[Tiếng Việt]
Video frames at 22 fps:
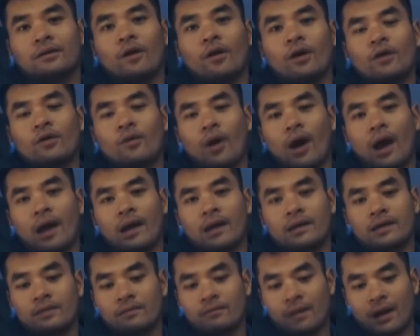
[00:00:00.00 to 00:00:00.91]
ngồi ở ngoài
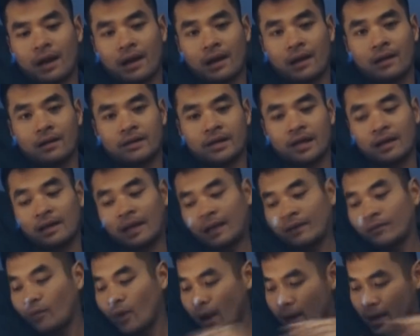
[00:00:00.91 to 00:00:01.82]
nhưng mà trời
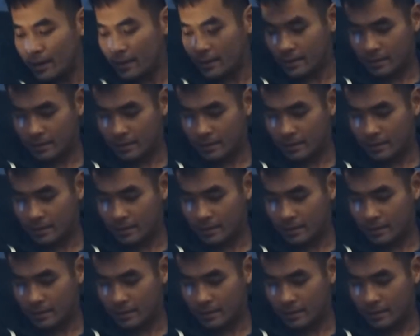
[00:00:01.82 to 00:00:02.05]
lạnh quá